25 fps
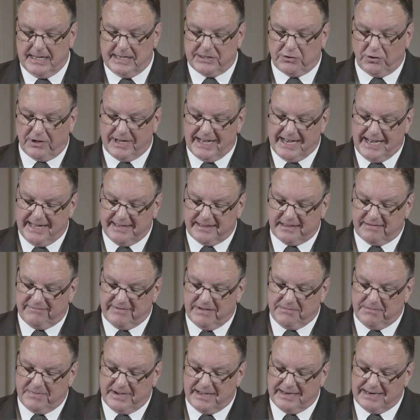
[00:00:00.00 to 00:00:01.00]
Doch erst
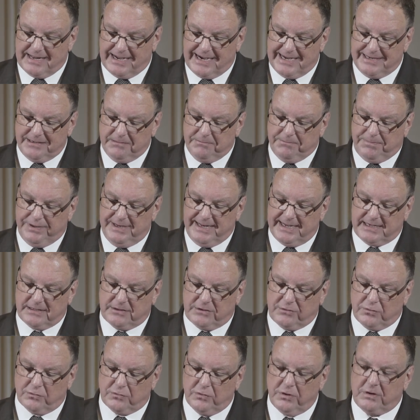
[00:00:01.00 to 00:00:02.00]
wenn man einen Blick
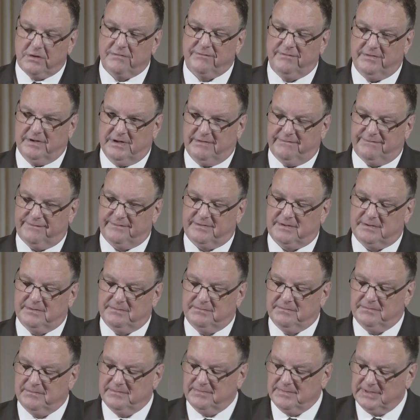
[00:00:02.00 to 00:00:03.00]
zurückwirft
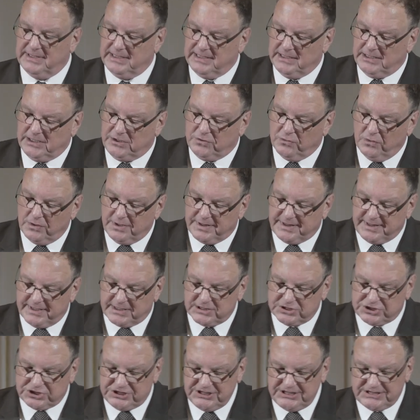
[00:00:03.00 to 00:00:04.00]
in die jüngste
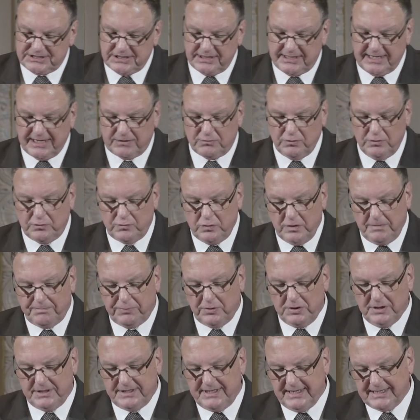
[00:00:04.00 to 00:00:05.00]
Geschichte der
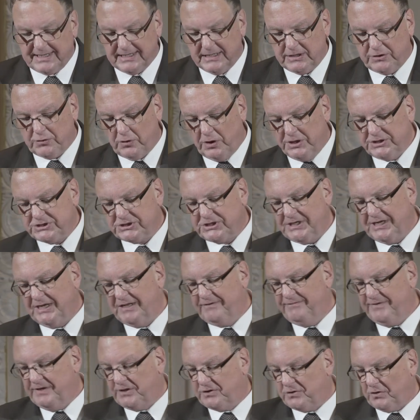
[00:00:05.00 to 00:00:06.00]
Kulturpolitik in
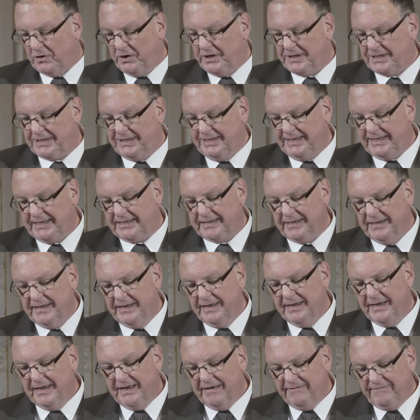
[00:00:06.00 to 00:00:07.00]
Deutschland, wird deutlich,
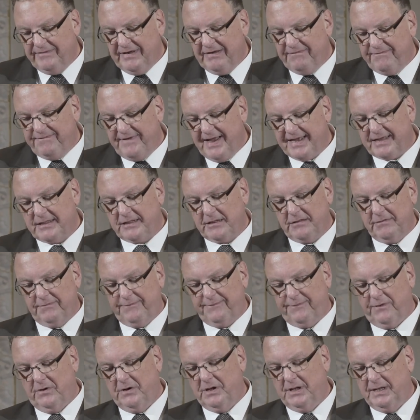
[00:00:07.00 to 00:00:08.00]
wie
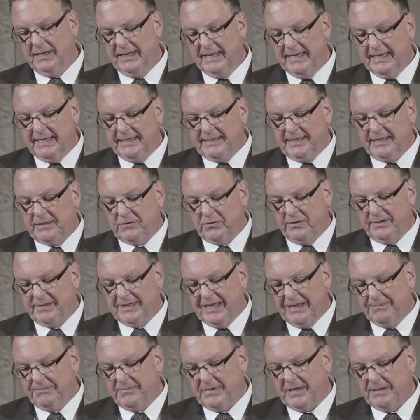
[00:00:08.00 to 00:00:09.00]
wechselvoll die
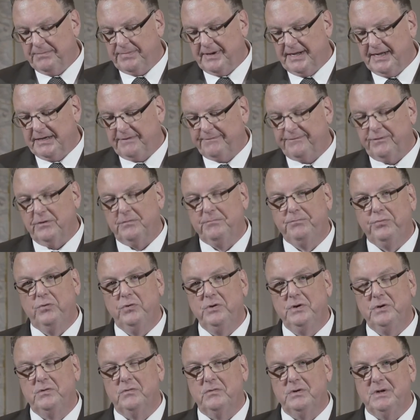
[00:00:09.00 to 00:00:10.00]
Zusammenarbeit von
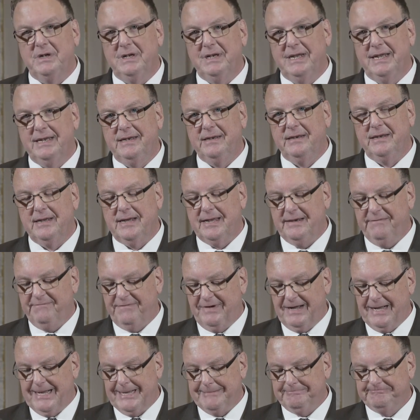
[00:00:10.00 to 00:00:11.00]
Bund und Ländern
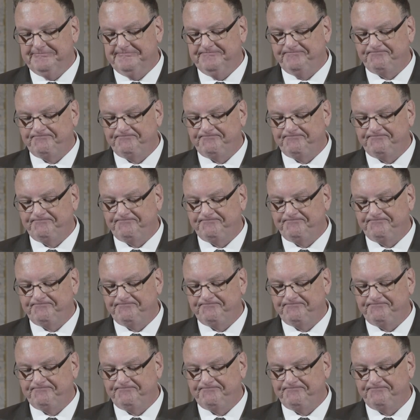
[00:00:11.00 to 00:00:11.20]
war.